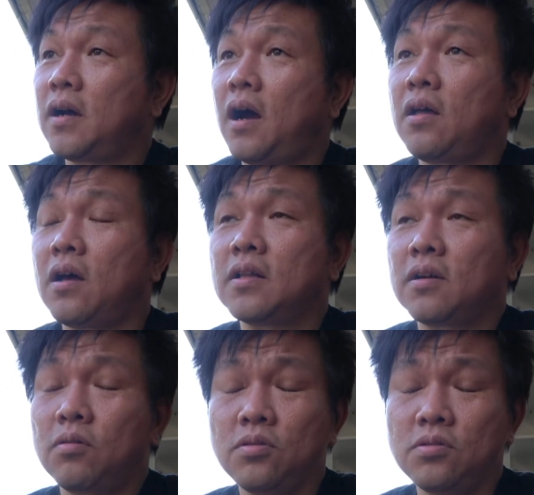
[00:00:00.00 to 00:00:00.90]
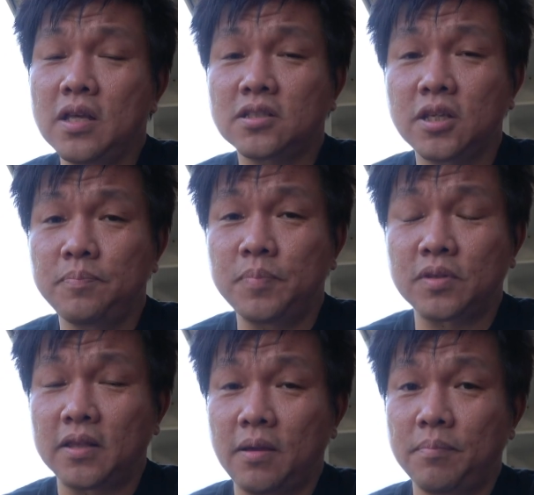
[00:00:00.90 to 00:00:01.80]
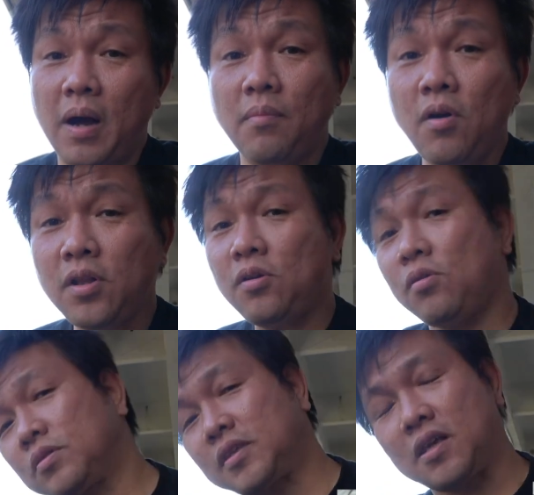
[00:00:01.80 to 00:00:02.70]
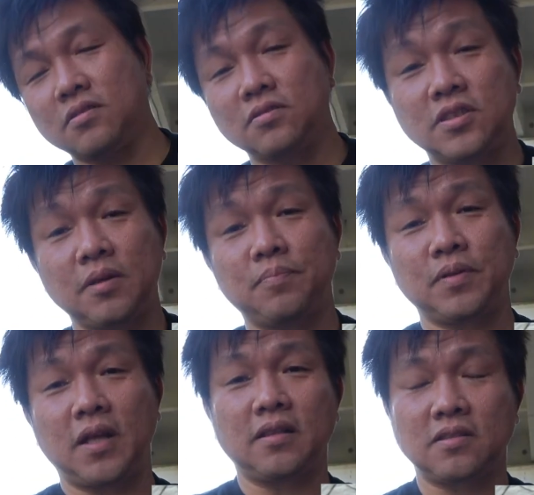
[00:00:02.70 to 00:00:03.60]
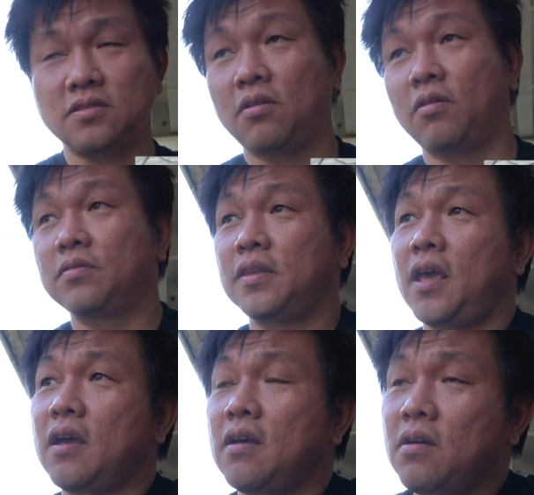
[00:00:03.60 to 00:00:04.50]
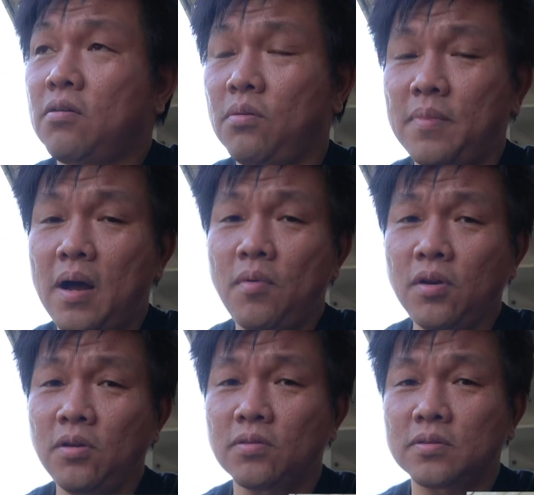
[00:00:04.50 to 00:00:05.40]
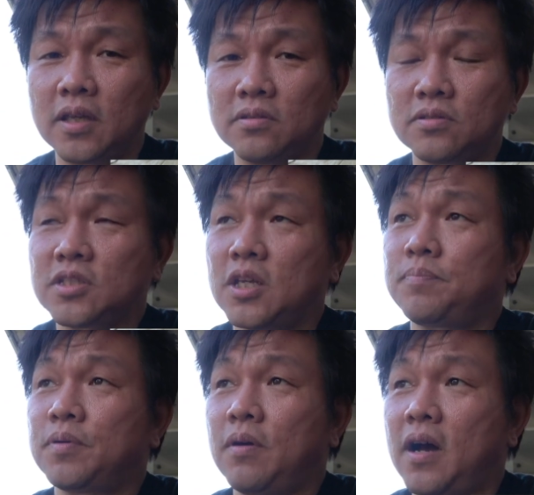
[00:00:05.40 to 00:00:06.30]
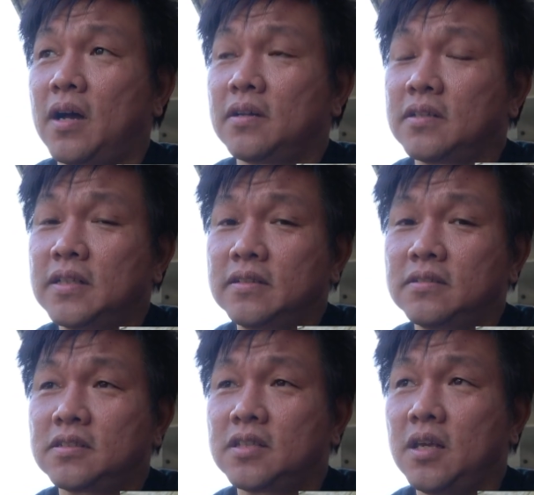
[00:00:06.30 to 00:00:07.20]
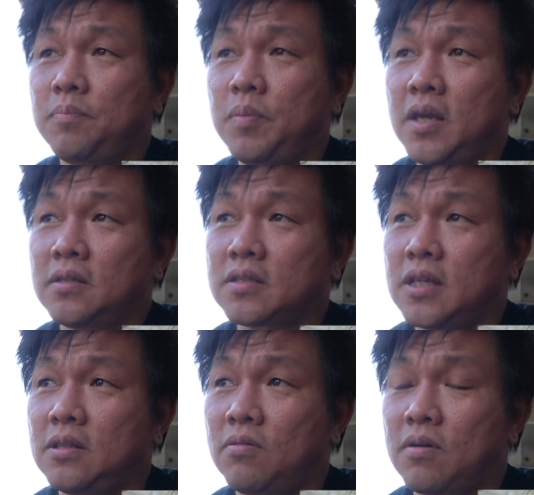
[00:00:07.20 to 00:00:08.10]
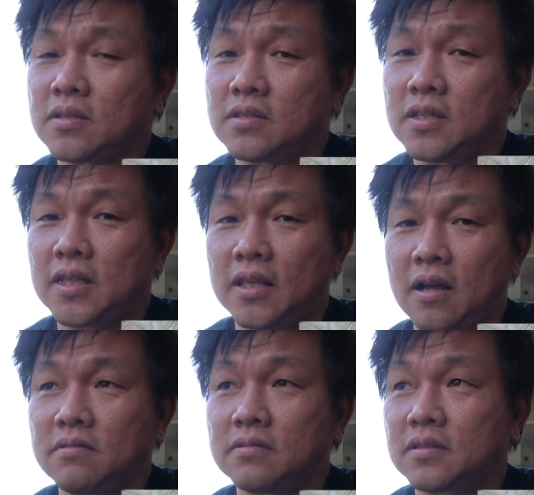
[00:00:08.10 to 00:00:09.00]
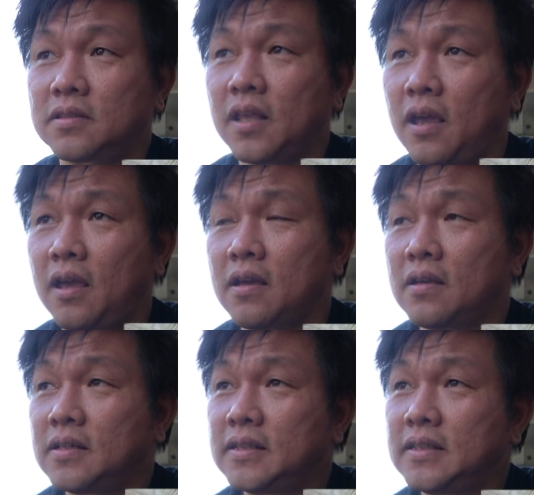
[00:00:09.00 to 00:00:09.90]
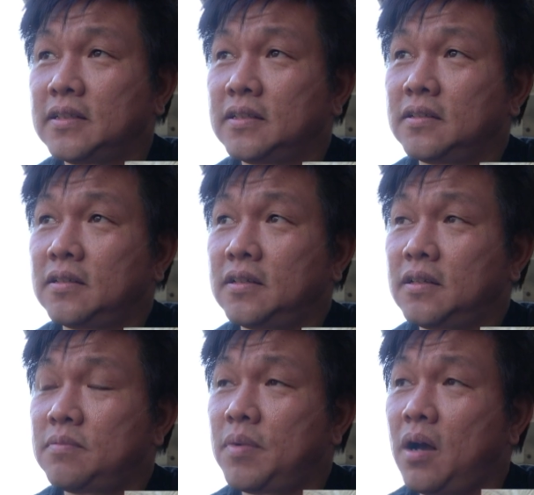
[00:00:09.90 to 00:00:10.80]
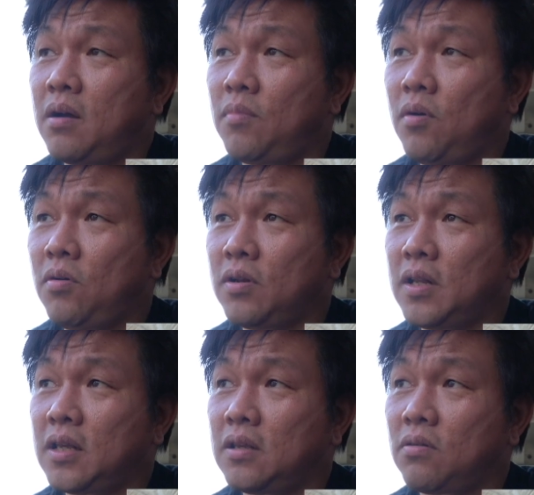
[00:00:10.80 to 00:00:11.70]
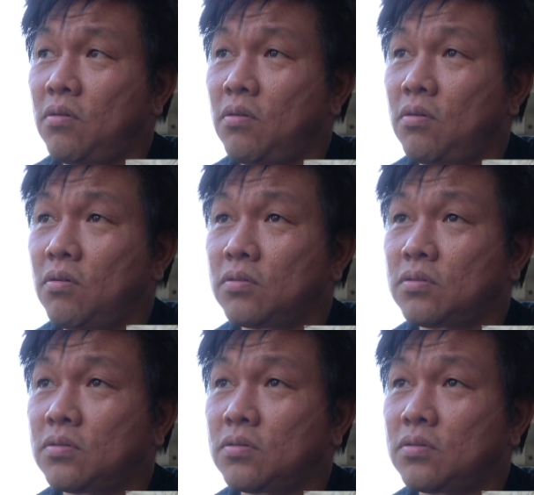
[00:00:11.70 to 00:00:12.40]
あこのねチップってね守りよっていうチップなんですよでこの守りよっていうチップは GPS 機能がついてなくってえ守りを